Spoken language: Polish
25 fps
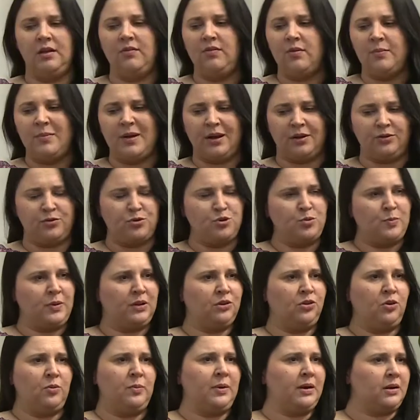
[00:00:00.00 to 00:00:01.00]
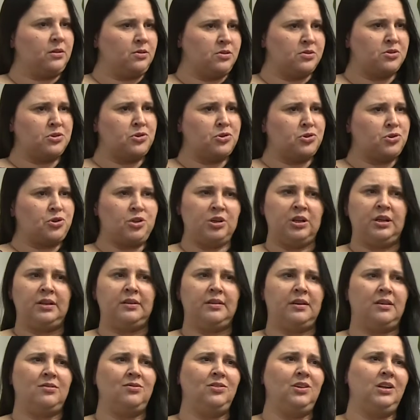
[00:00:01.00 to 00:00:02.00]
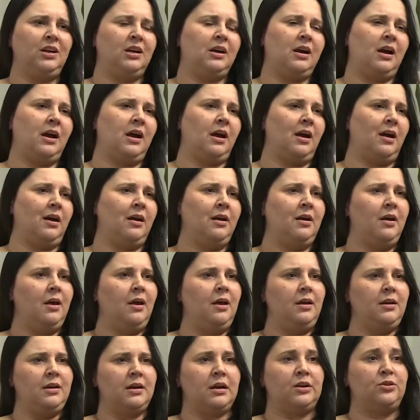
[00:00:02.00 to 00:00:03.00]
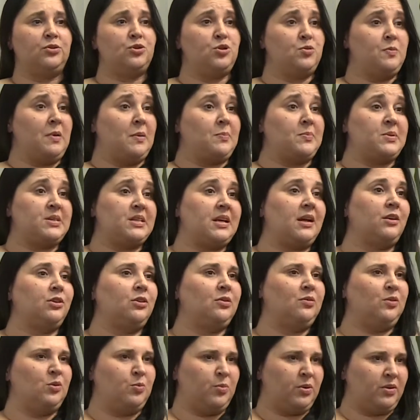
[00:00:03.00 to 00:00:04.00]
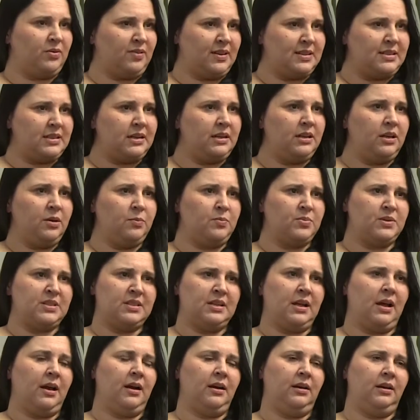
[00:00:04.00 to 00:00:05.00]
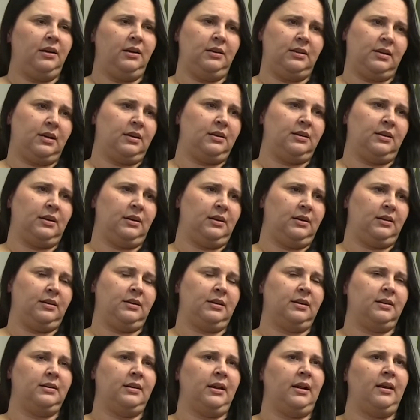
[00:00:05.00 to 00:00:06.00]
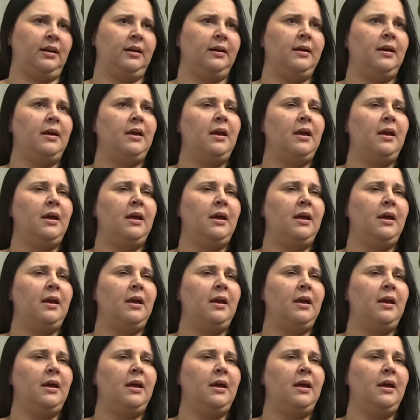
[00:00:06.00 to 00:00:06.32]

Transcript: Jak ktoś ma domek, to skoszenie trawnika, jak ktoś ma psa, to wyprowadzenie psa i tak dalej, i tak dalej.